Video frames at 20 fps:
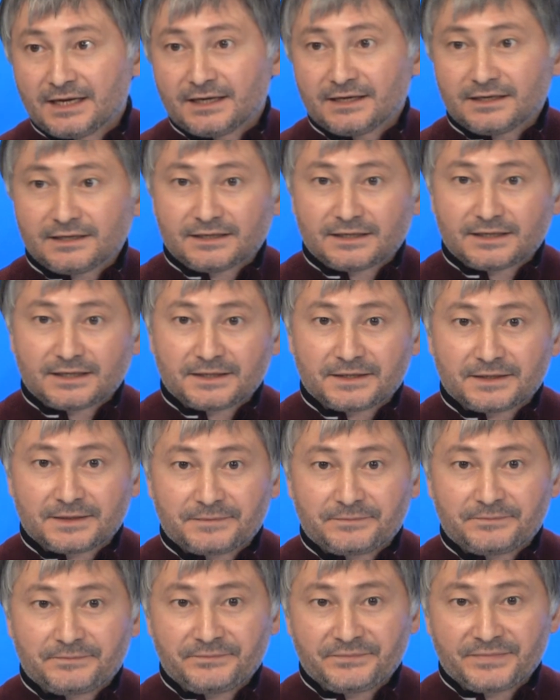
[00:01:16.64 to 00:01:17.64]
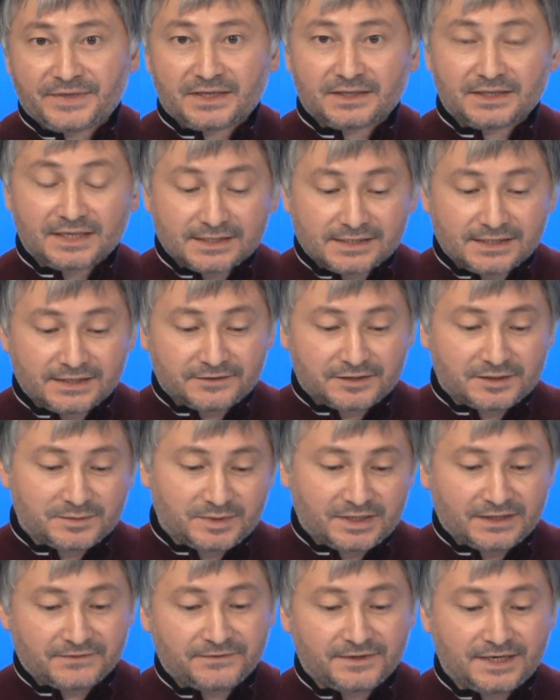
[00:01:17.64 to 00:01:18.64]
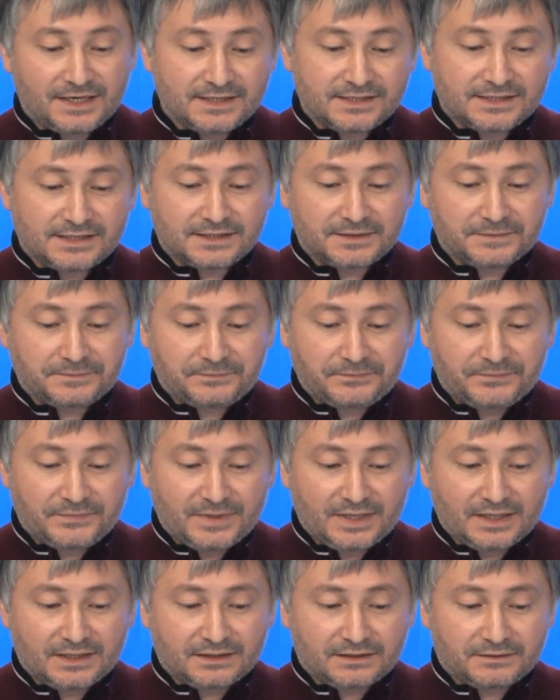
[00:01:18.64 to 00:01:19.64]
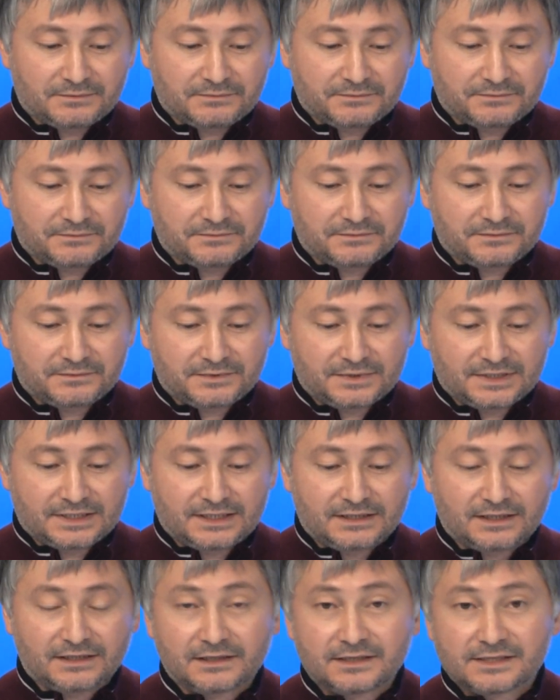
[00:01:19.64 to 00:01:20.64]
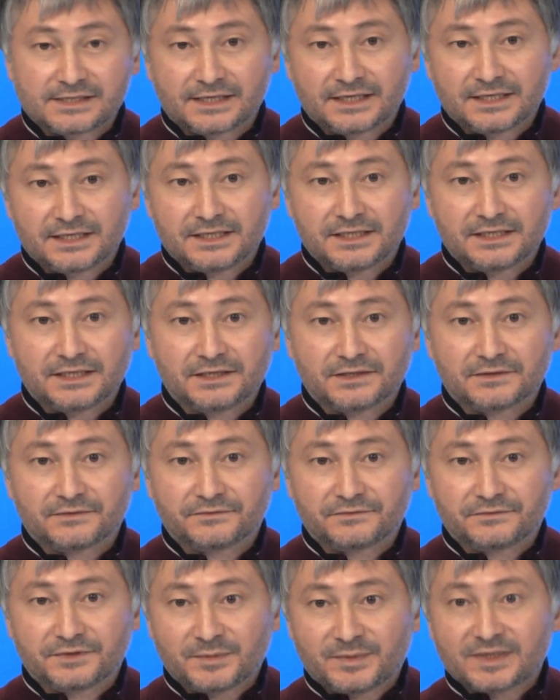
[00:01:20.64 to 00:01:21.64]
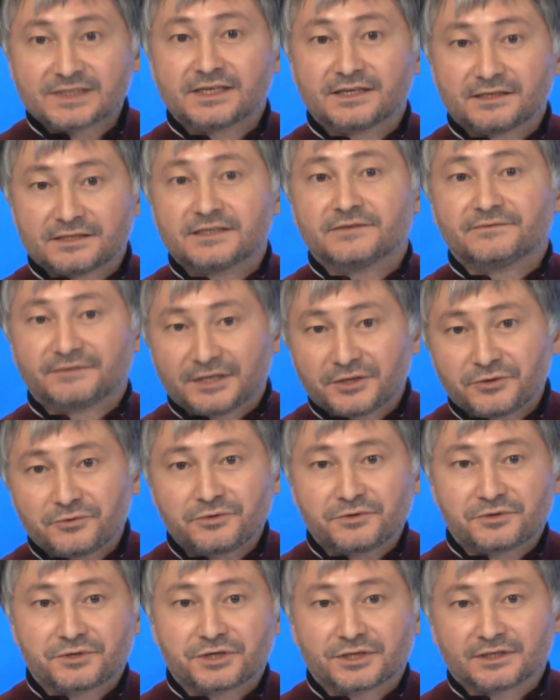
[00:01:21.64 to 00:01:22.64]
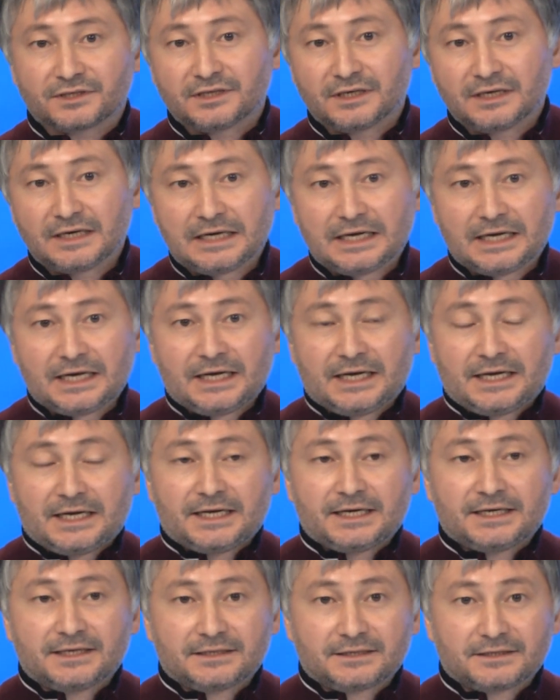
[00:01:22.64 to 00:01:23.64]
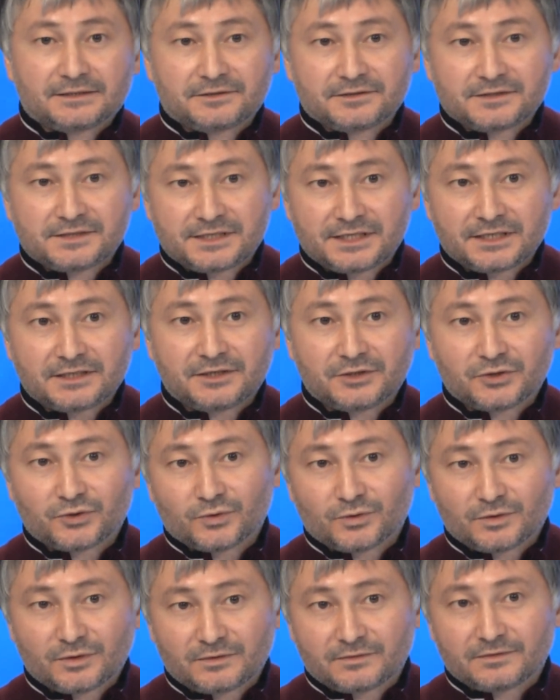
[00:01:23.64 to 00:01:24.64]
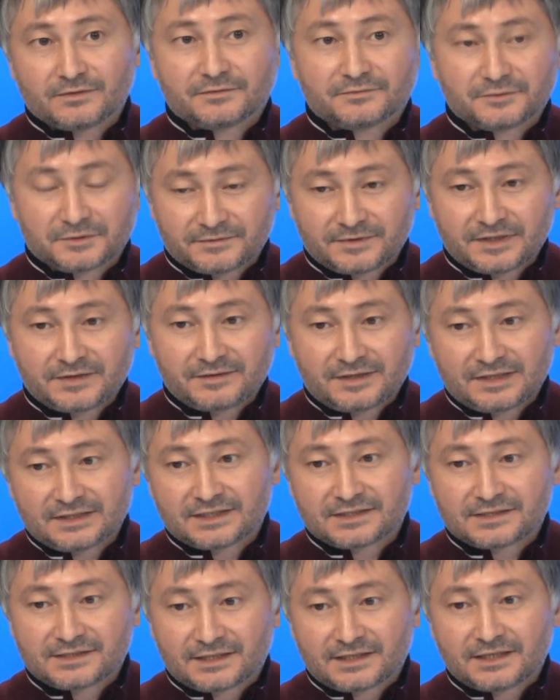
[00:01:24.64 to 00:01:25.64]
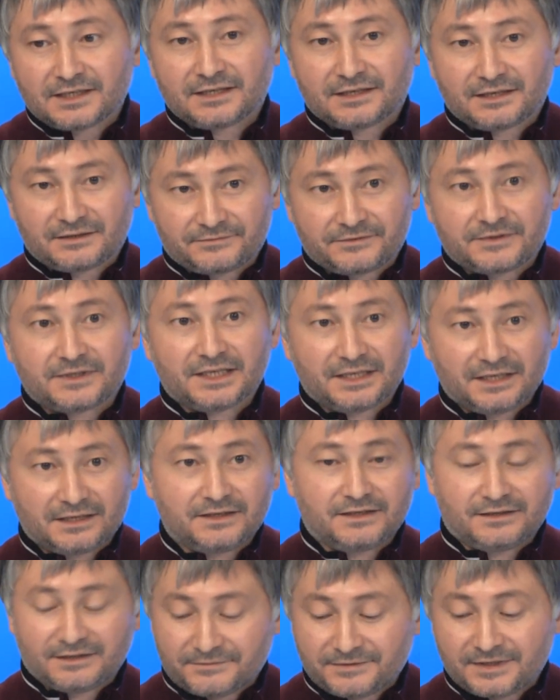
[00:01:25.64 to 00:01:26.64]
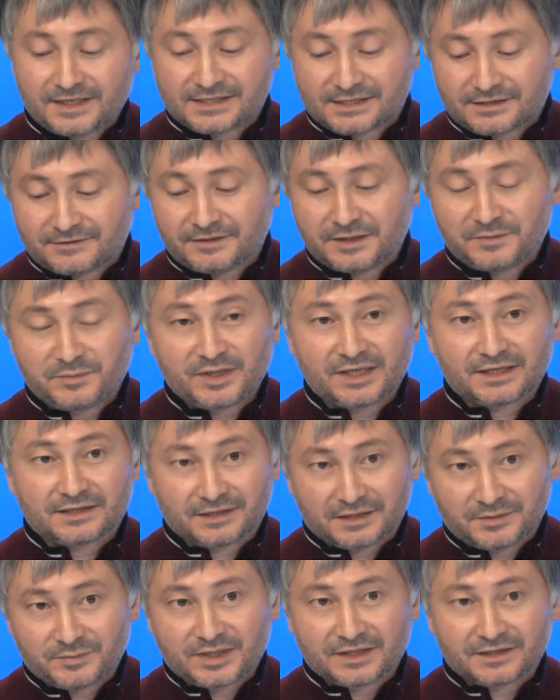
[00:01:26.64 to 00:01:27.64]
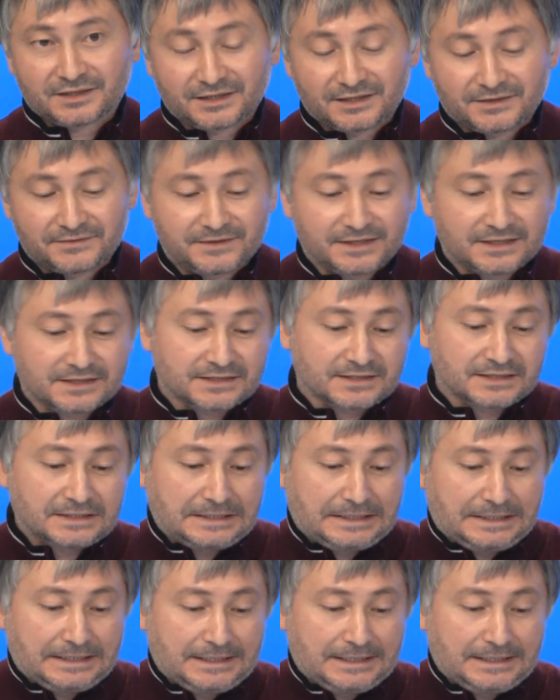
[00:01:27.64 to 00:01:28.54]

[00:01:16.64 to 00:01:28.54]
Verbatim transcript: на Северном Кавказе, как среди непосредственно воюющих, то есть тех, кто вот воевал на стороне Кавказского Эмирата, Эмирата Кавказ,